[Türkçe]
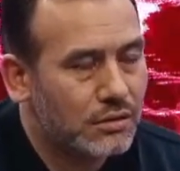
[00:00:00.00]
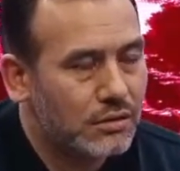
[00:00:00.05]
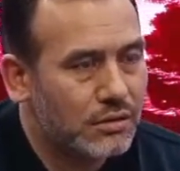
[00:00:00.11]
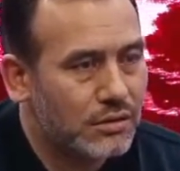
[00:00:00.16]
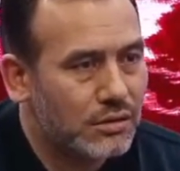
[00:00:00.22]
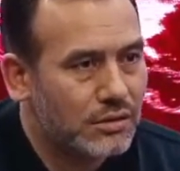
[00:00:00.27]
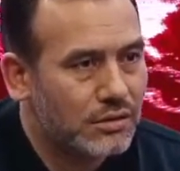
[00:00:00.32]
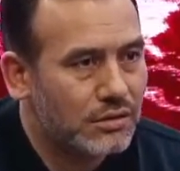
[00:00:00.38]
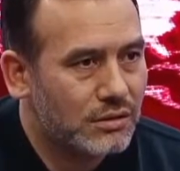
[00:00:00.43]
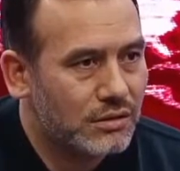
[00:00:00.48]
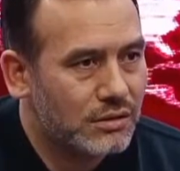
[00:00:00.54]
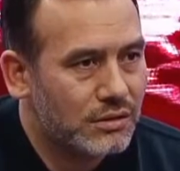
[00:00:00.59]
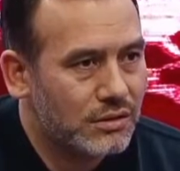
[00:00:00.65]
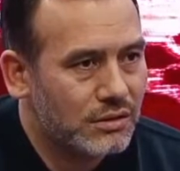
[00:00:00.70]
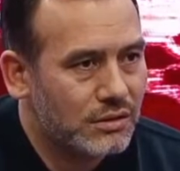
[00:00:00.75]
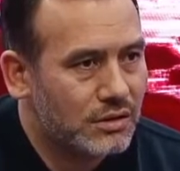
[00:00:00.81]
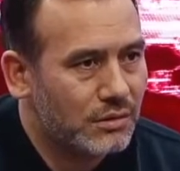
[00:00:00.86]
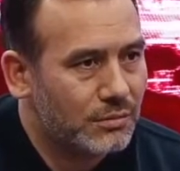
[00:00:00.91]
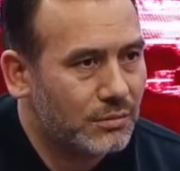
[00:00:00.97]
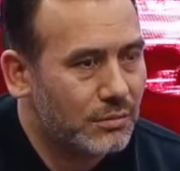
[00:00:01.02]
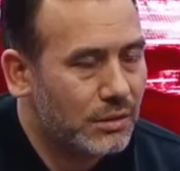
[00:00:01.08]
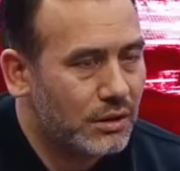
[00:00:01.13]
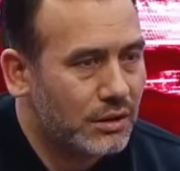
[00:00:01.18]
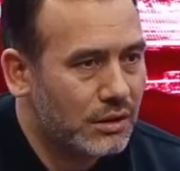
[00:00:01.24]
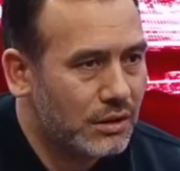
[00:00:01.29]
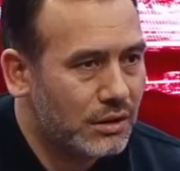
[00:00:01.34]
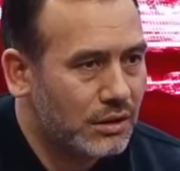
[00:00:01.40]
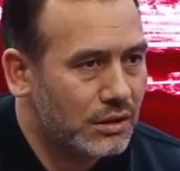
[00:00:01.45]
nasıl istesem
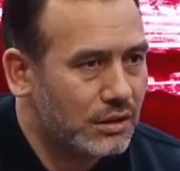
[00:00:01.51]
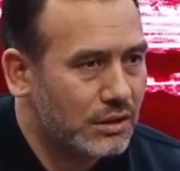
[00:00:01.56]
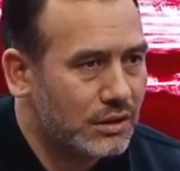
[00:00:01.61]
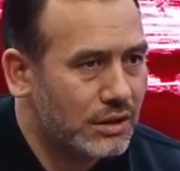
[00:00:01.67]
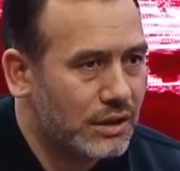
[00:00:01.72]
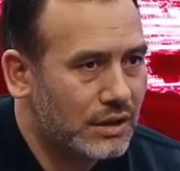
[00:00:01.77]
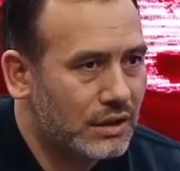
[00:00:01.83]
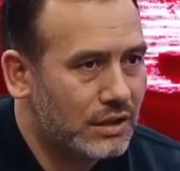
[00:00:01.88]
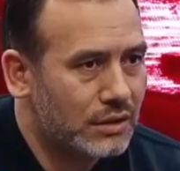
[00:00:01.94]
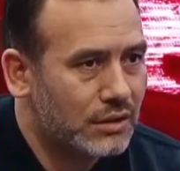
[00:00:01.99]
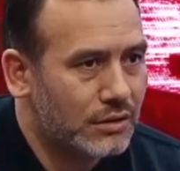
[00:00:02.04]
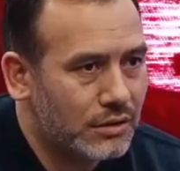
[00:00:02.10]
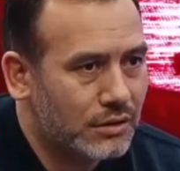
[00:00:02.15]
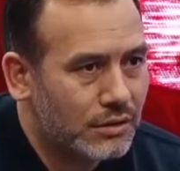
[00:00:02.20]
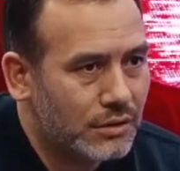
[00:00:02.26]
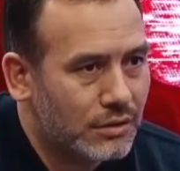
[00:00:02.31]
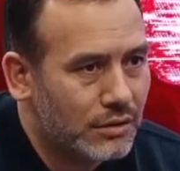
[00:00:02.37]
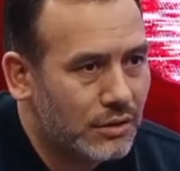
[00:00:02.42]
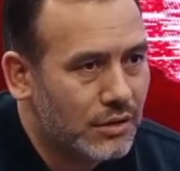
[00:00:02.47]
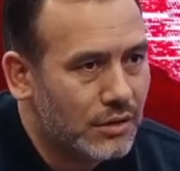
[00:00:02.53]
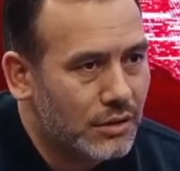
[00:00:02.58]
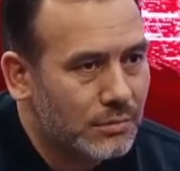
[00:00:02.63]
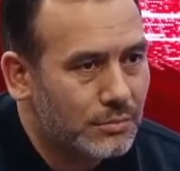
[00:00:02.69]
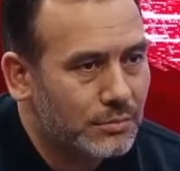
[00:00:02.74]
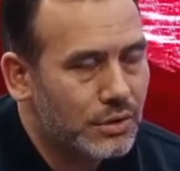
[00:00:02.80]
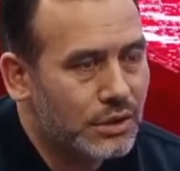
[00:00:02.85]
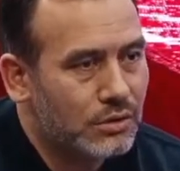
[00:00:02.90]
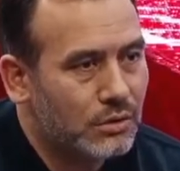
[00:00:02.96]
yani evet.
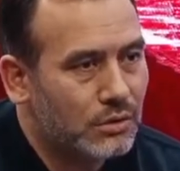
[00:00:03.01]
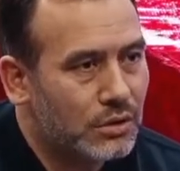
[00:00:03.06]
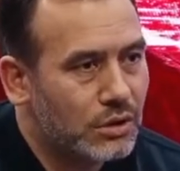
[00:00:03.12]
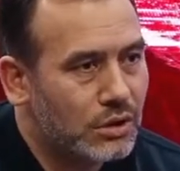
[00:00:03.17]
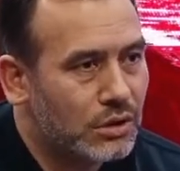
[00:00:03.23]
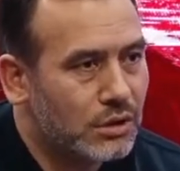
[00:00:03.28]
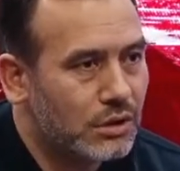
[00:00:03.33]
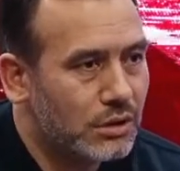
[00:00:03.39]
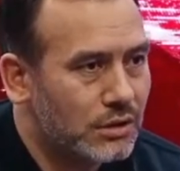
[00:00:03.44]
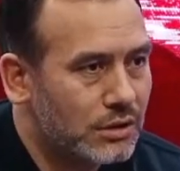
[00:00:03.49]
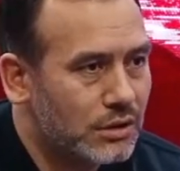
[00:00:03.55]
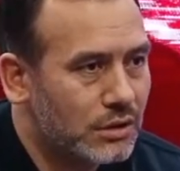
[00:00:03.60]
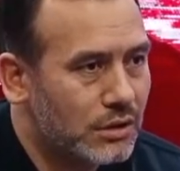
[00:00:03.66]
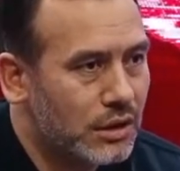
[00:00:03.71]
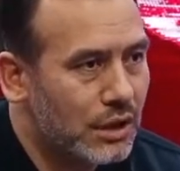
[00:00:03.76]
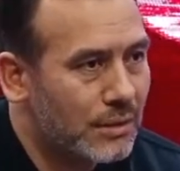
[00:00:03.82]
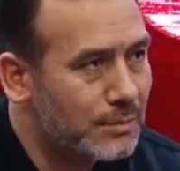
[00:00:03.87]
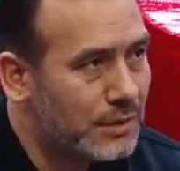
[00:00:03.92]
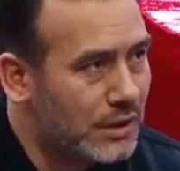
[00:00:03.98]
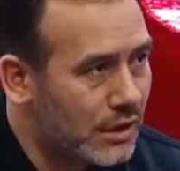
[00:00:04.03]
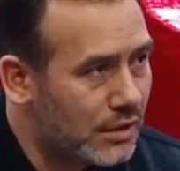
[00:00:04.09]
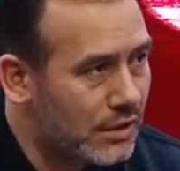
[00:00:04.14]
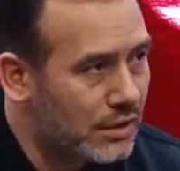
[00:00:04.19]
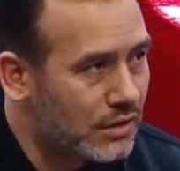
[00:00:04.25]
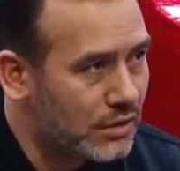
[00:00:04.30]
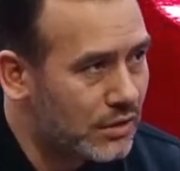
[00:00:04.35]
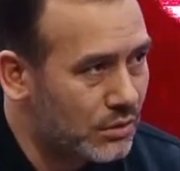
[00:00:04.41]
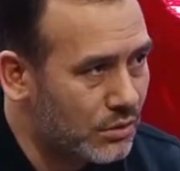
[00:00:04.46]
biz onu
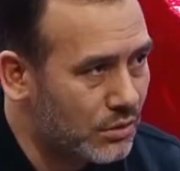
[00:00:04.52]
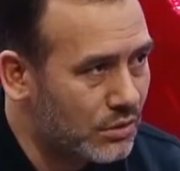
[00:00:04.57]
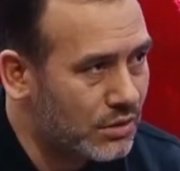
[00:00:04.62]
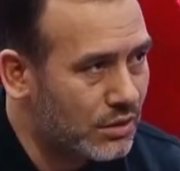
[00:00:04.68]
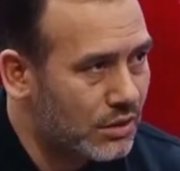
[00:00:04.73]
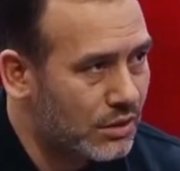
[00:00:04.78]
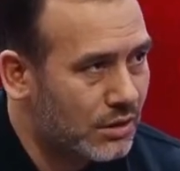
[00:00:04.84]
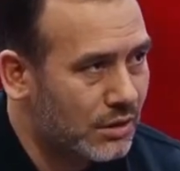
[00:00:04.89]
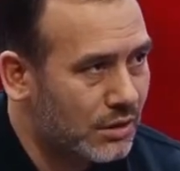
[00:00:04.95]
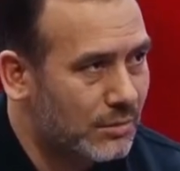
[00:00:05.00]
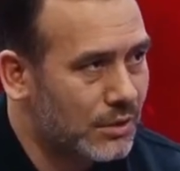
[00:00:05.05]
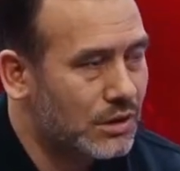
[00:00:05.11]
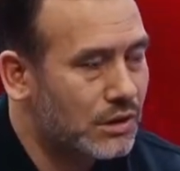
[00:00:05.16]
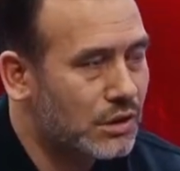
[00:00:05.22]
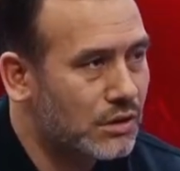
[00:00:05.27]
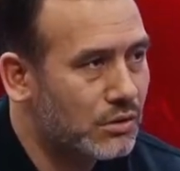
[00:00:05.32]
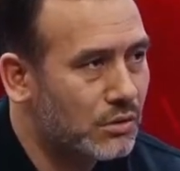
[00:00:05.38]
hapishane diyoruz hı hı, ama Çin